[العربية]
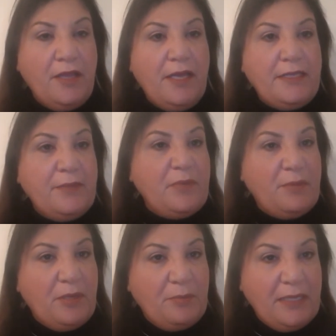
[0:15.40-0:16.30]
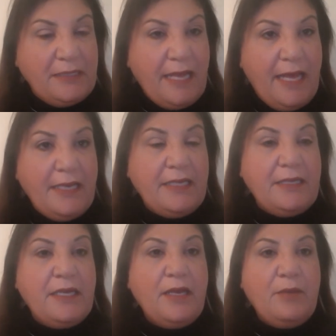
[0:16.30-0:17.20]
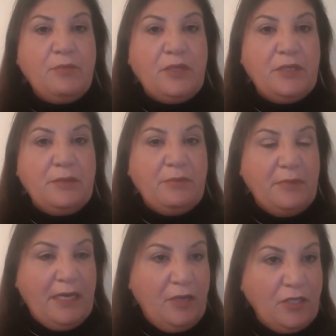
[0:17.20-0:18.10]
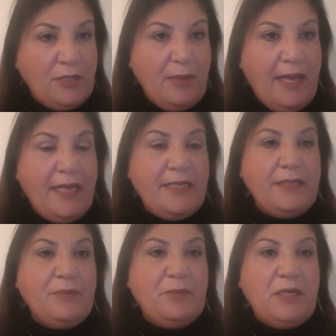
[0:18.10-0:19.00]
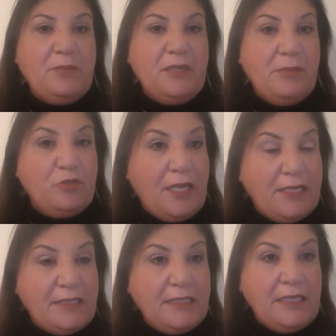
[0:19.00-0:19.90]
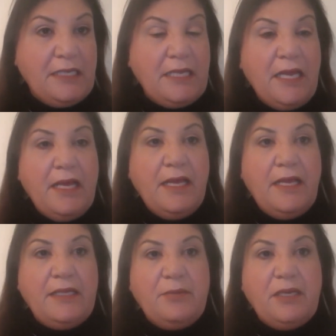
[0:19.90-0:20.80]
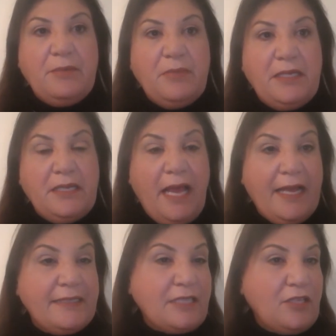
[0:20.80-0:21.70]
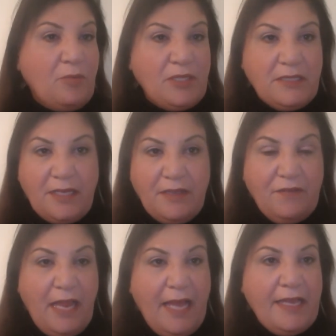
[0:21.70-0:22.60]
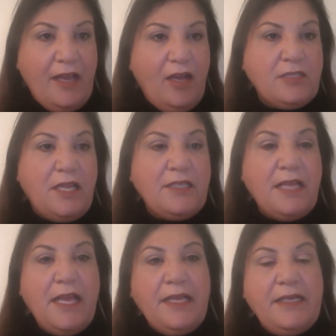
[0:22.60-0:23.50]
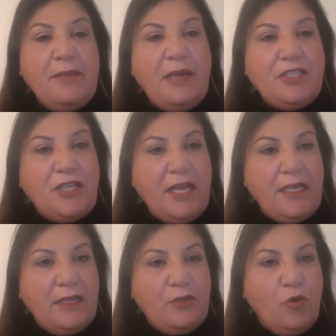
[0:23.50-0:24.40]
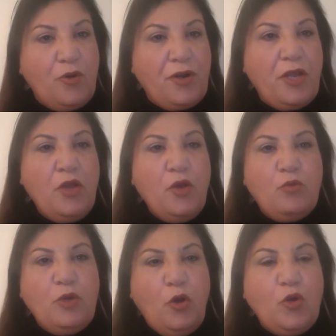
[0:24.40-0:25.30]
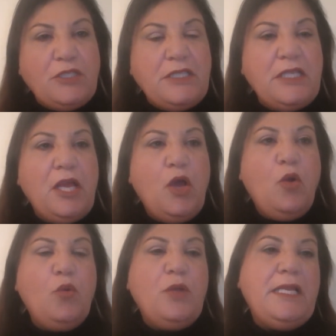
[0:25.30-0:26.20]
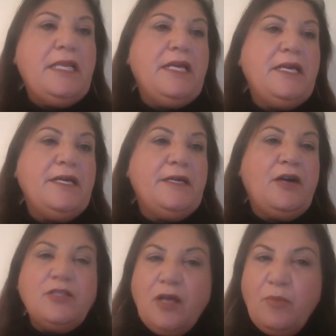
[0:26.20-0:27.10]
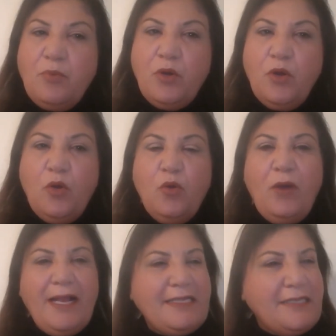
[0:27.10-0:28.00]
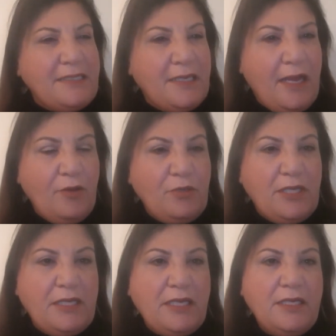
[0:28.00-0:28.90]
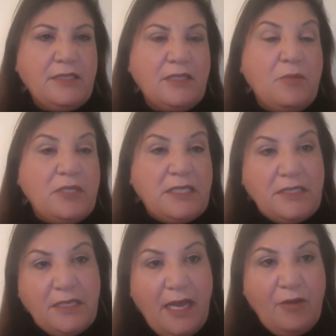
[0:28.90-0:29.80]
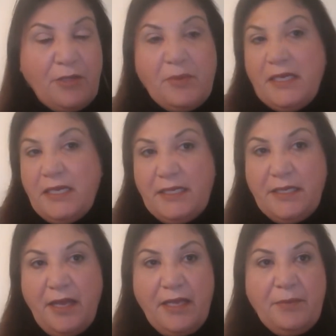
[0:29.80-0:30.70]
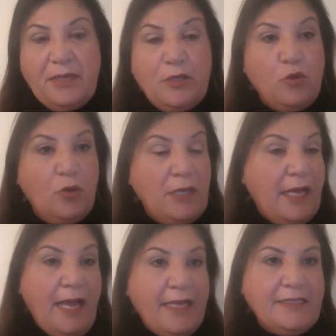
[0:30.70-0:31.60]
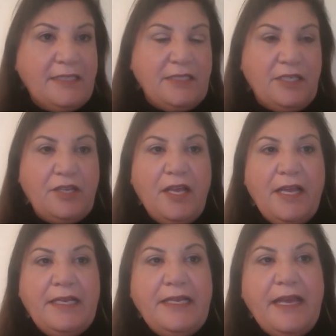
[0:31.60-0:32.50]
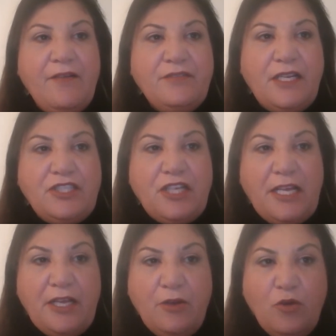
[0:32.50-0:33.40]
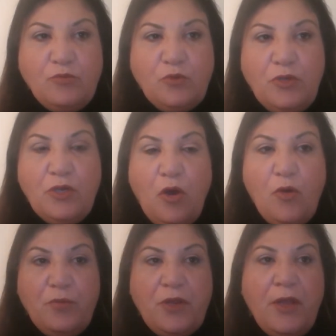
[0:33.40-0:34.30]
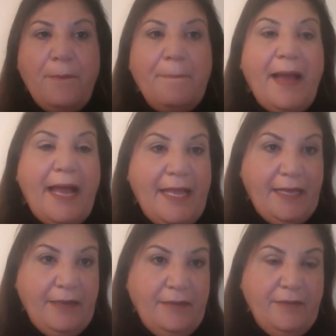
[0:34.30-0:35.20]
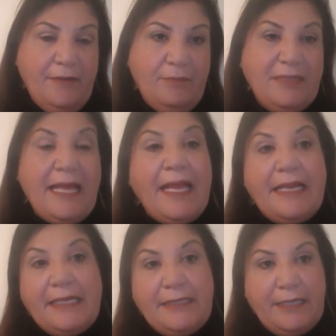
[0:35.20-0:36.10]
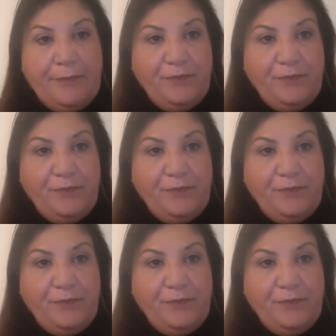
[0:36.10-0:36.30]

يمكن من بيت اهلي من علاقتي باهلي يمكن من المدرسين يمكن من حاجه صدمات تانية في الحياه حصلت ليه بقى شايل الكره والحزن والغضب وحاجات كتيرة قوي صدمات كتيرة قوي يمكن غيرة يمكن حاجات كتير ليه أفضل شايلهم طول العمر معايا متقلني